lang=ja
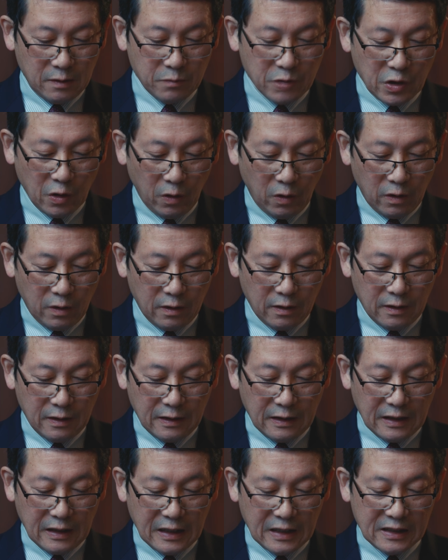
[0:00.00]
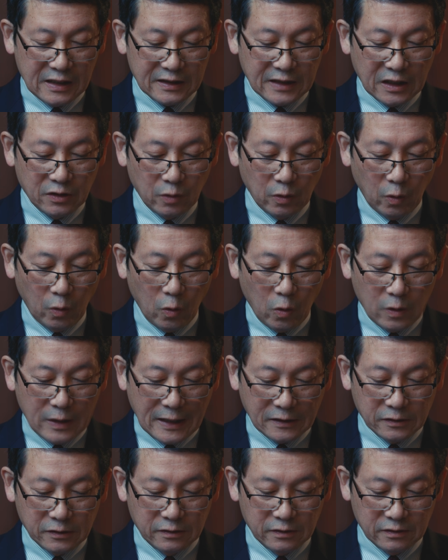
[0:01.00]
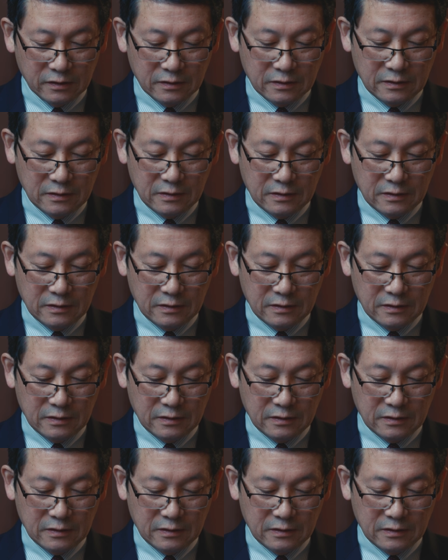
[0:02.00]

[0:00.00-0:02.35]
見よ、あなたの王が来る。